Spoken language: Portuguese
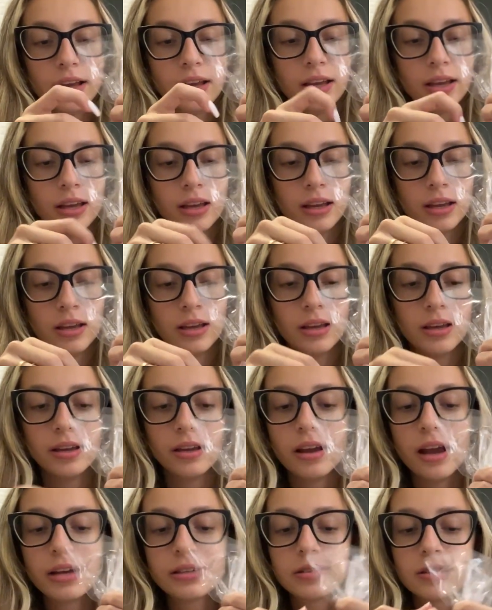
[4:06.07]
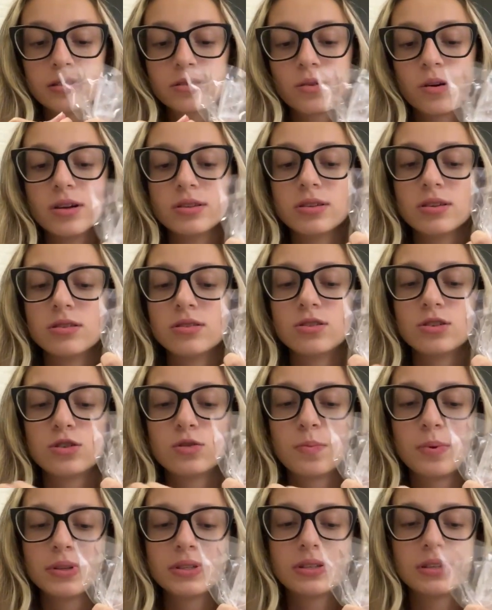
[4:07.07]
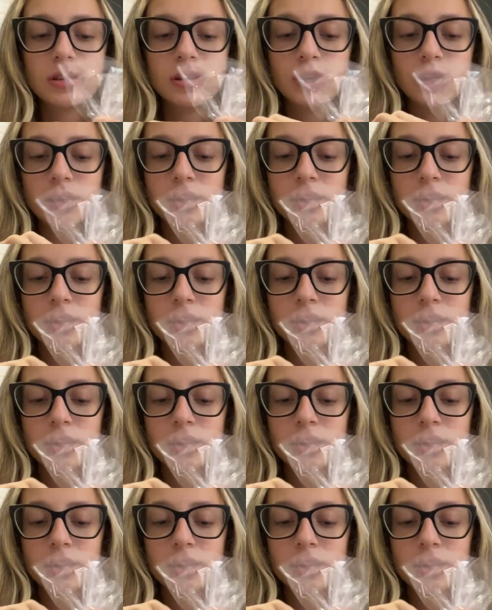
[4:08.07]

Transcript: e essas coisas de tipo assim,